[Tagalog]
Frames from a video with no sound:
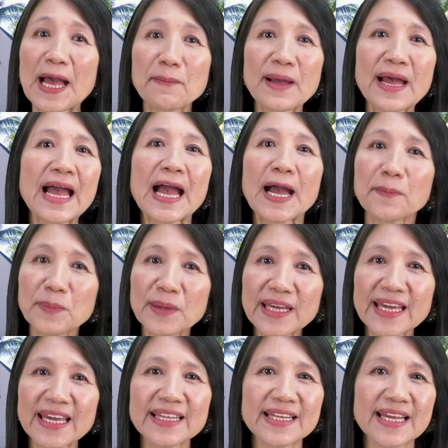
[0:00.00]
have a
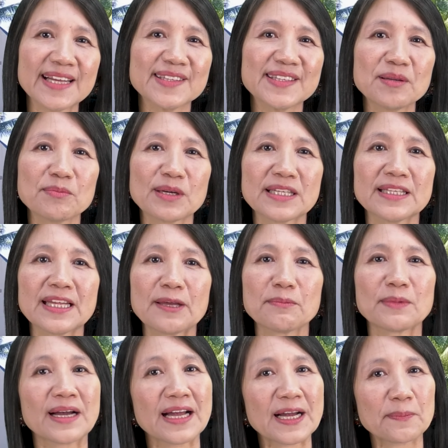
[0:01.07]
happy and healthy Monday
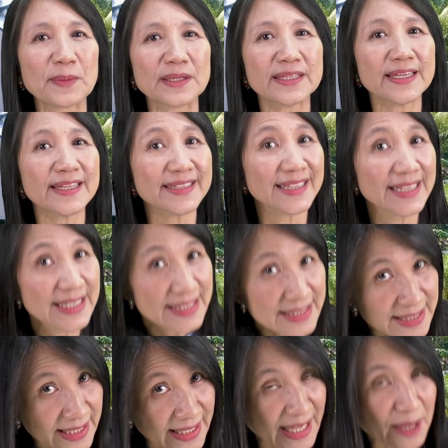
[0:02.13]
mga kapatid.
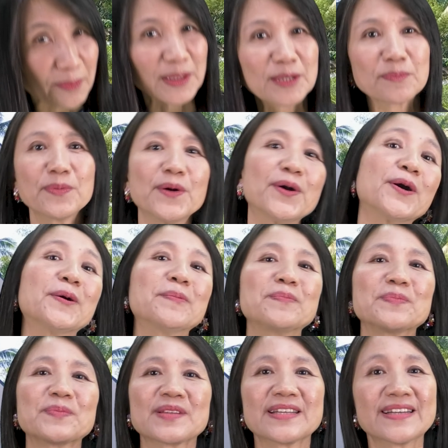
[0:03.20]
Salamat po.
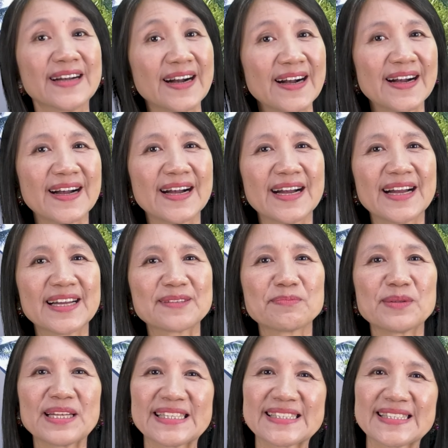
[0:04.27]
God
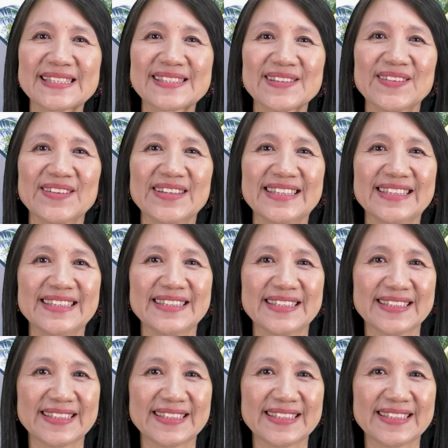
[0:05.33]
bless us all.